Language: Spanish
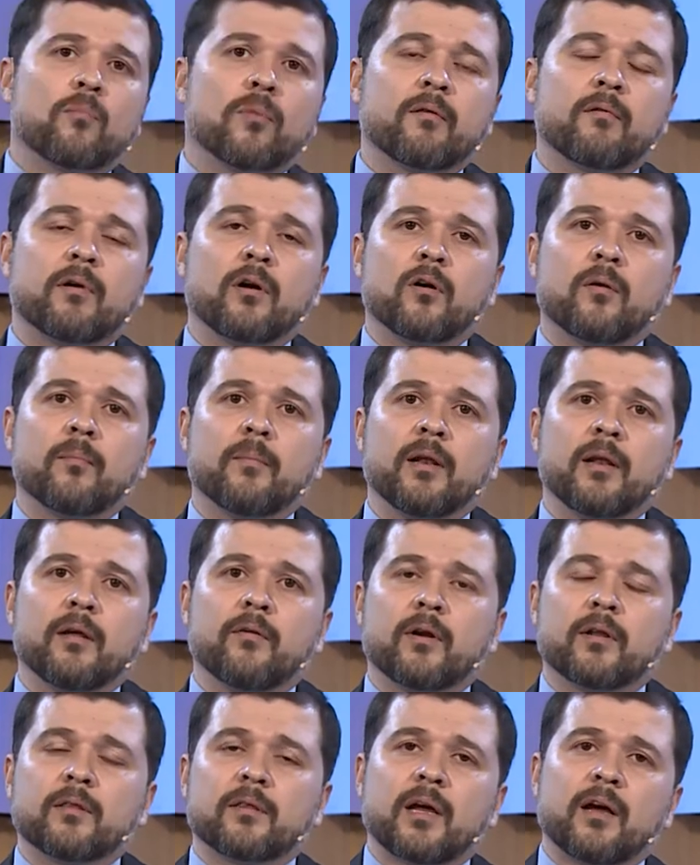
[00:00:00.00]
privado de mi
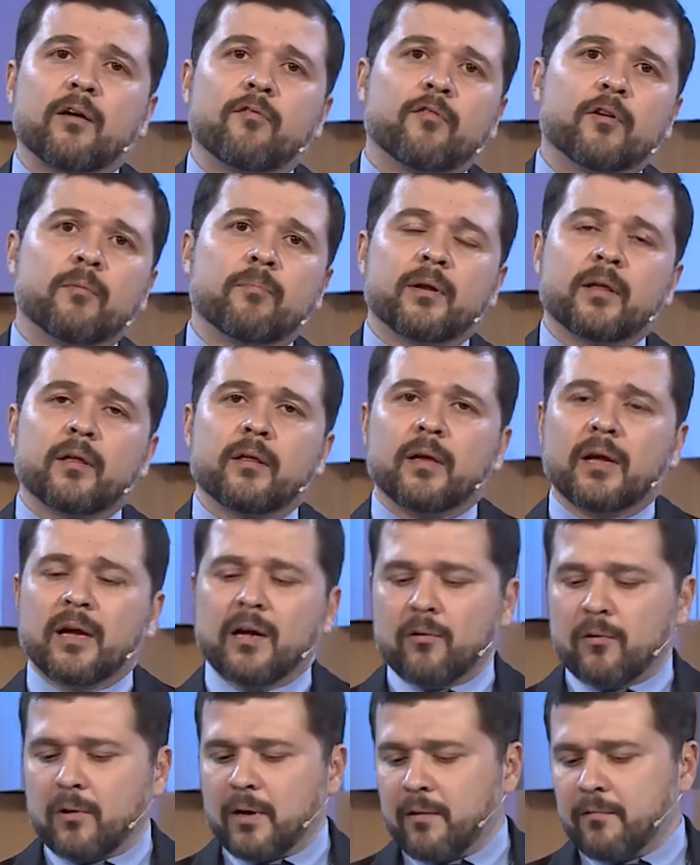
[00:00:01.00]
libertad, fui
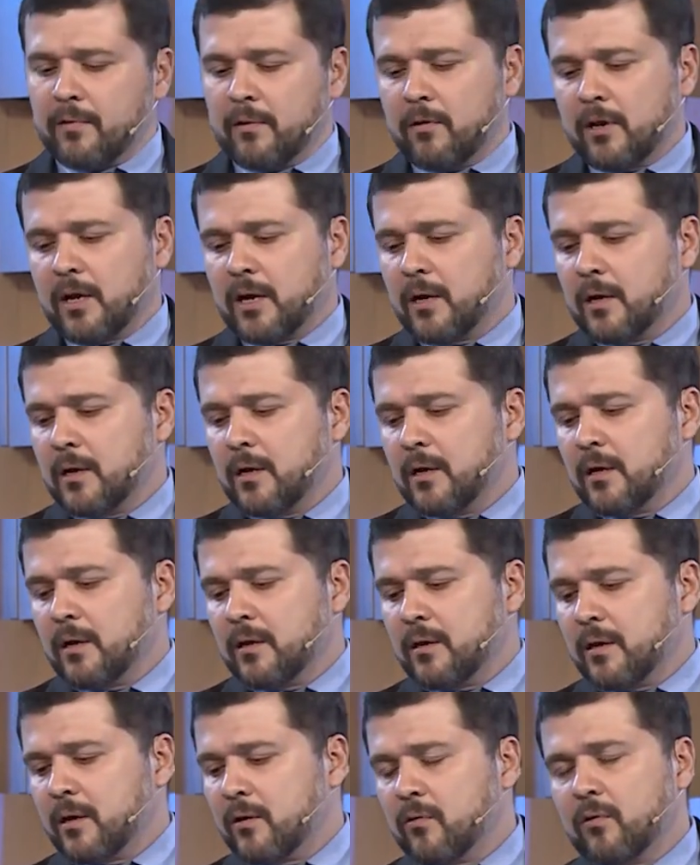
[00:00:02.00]
predicado, la Biblia
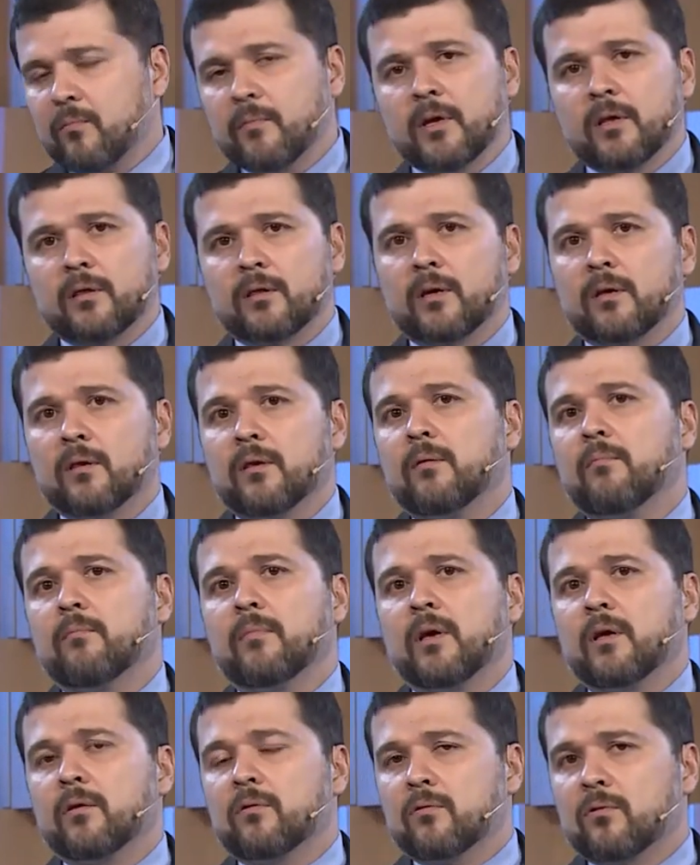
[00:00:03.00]
llenó mi
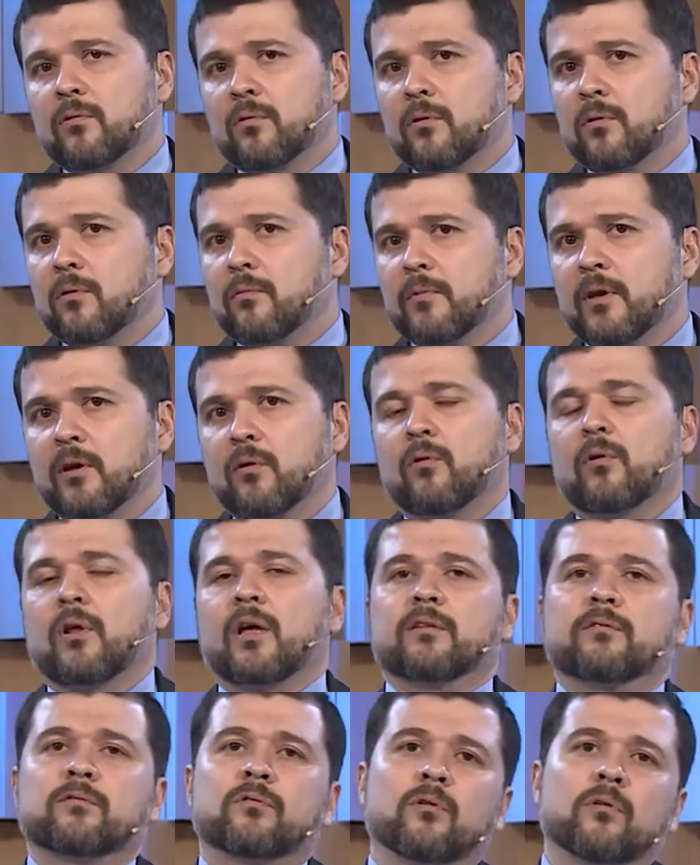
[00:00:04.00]
entendimiento, mi
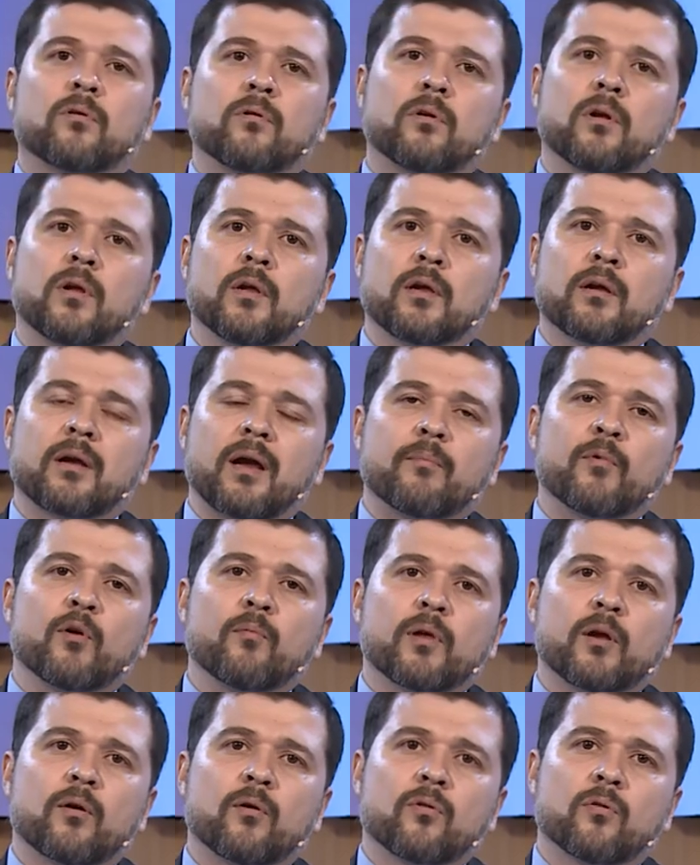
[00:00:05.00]
corazón, cambió
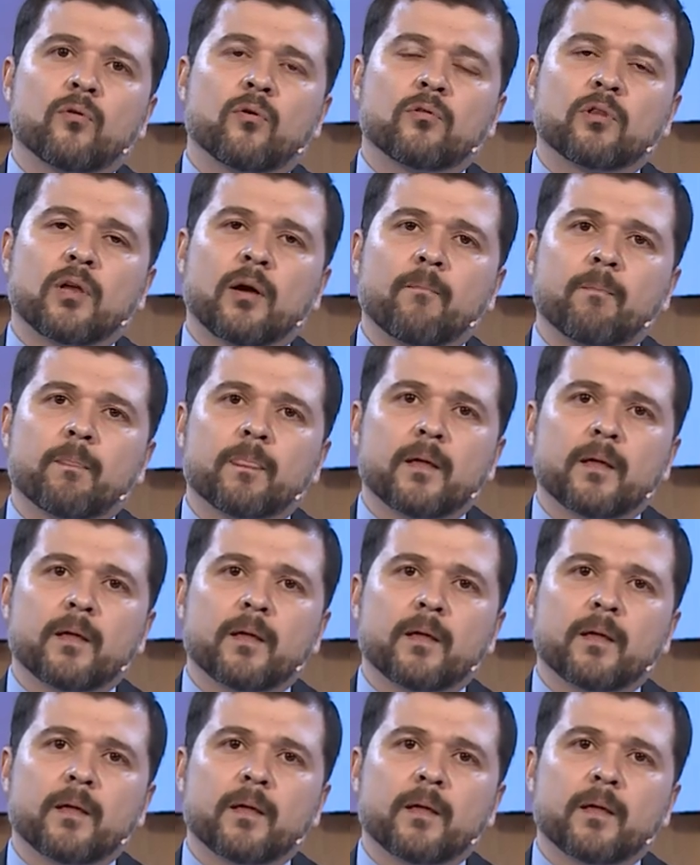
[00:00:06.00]
mi conducta.